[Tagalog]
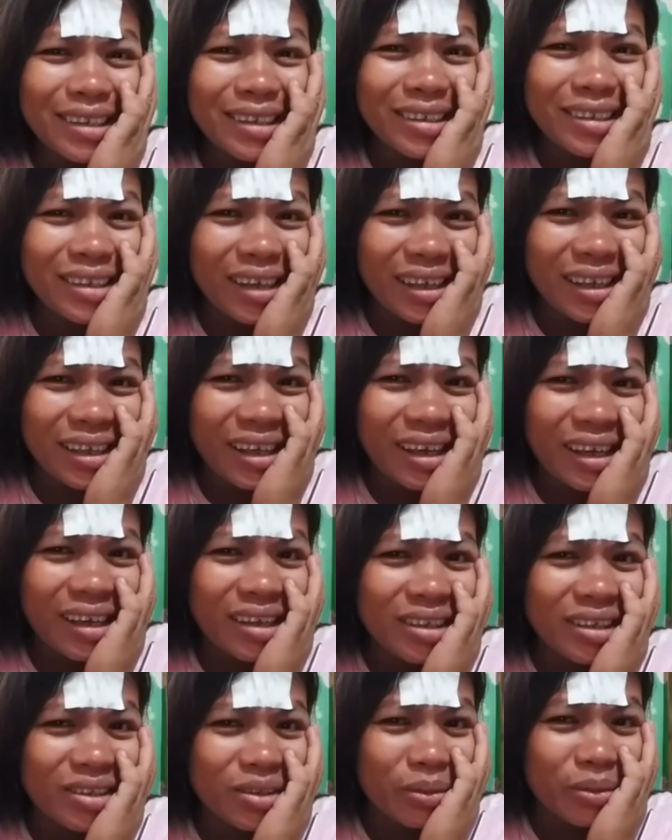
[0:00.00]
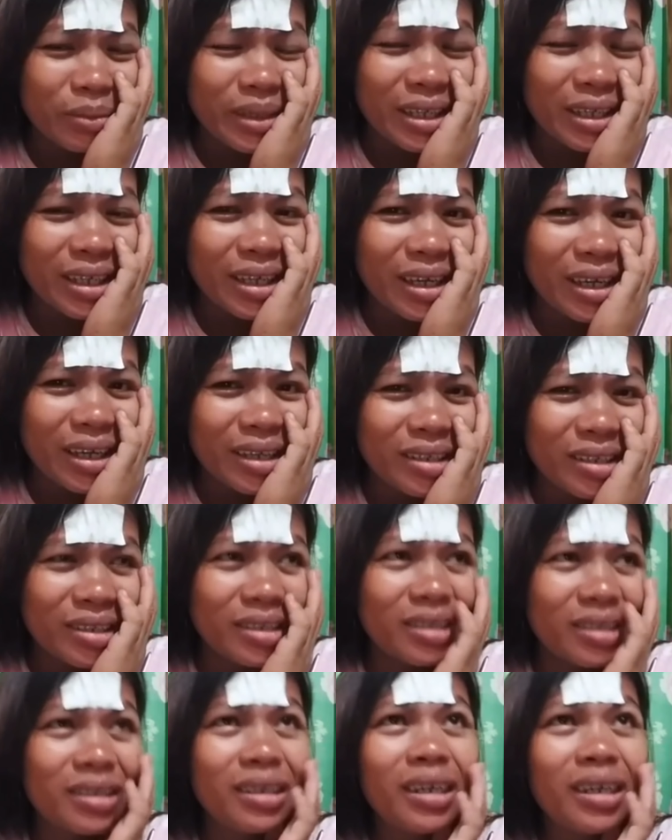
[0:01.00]
negrich na kitch
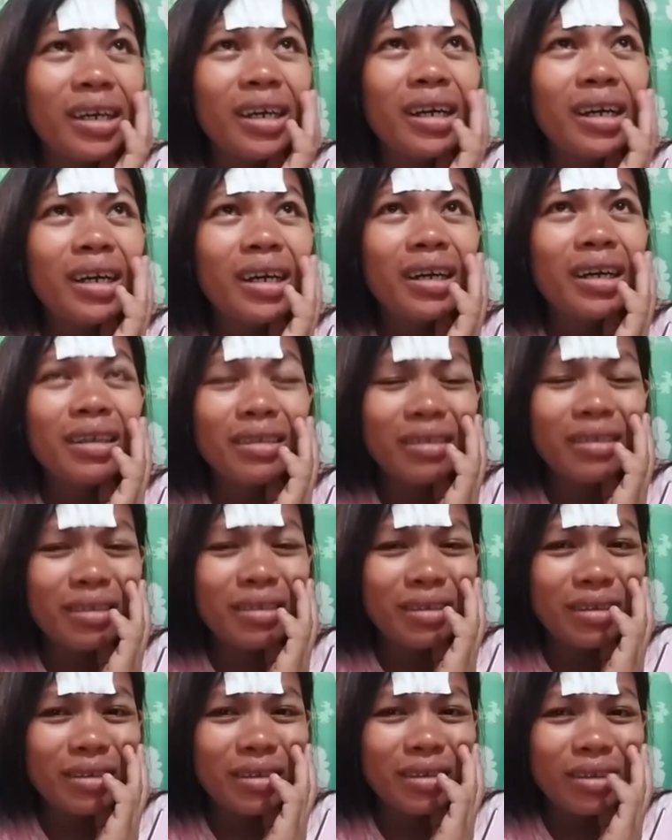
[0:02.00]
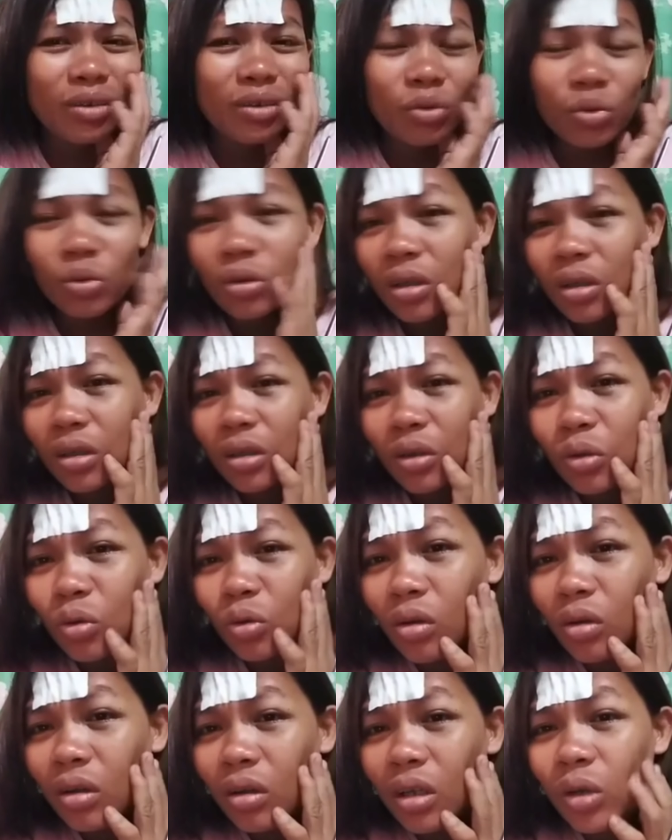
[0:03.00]
umigich oh kasi, kasi nasunog
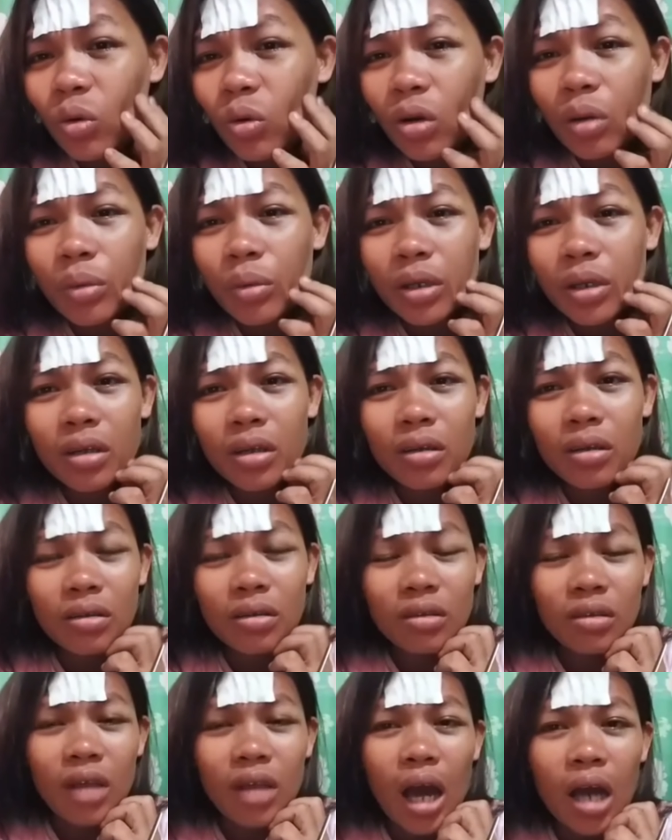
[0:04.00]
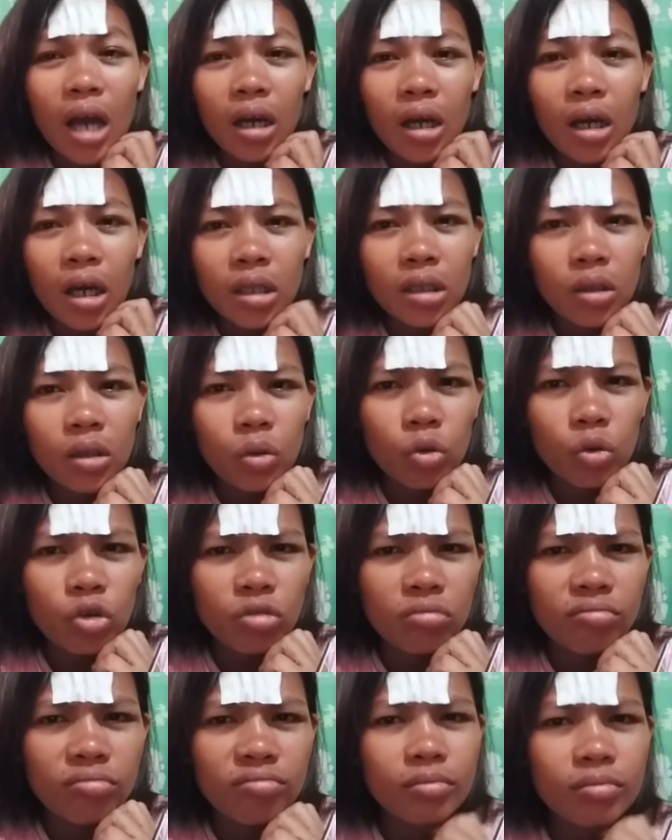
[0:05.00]
ata ito nung ligo kami ng dagat
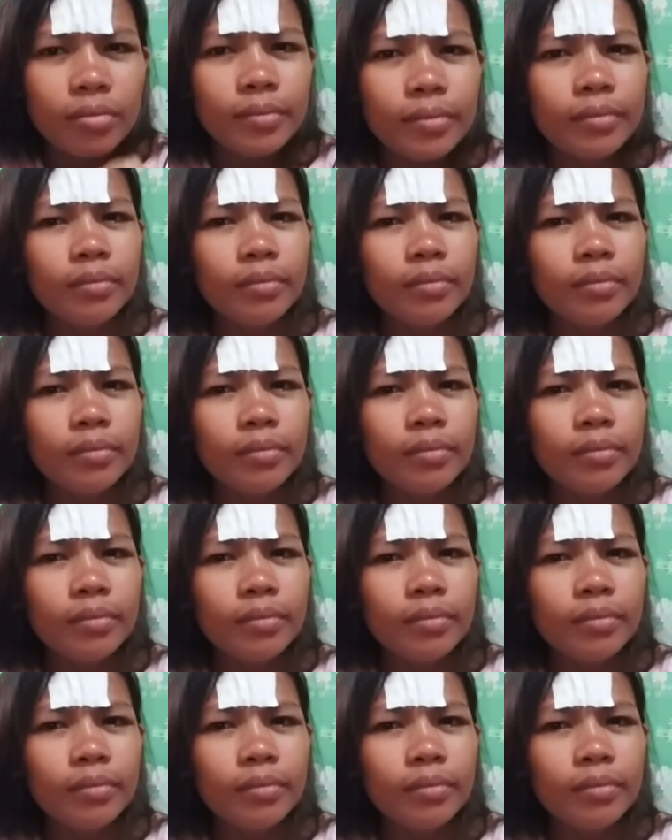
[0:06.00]
nung